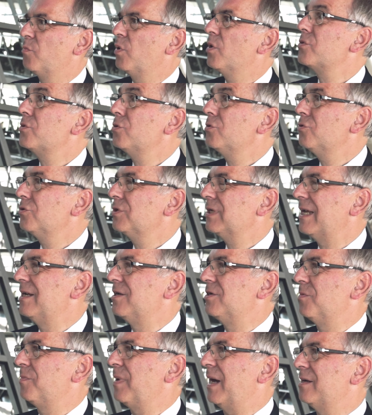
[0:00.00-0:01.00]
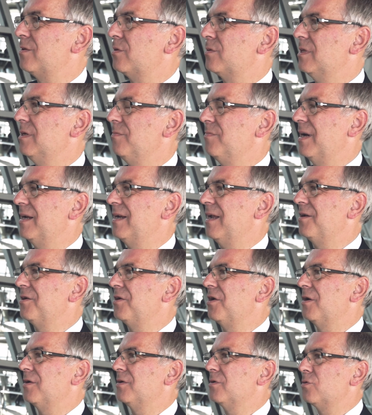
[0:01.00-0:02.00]
Pension und Rente, beides
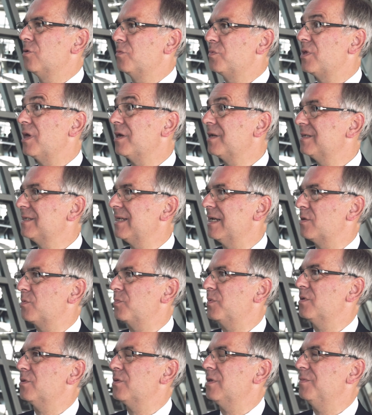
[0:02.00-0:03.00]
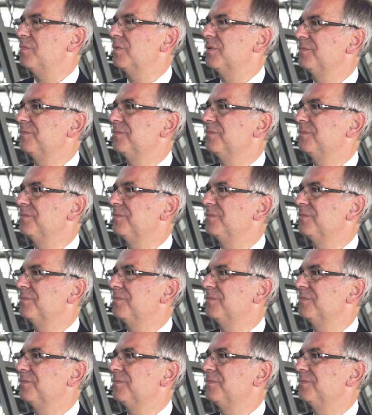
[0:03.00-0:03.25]
nebeneinander, Subsidiaritätsprinzip.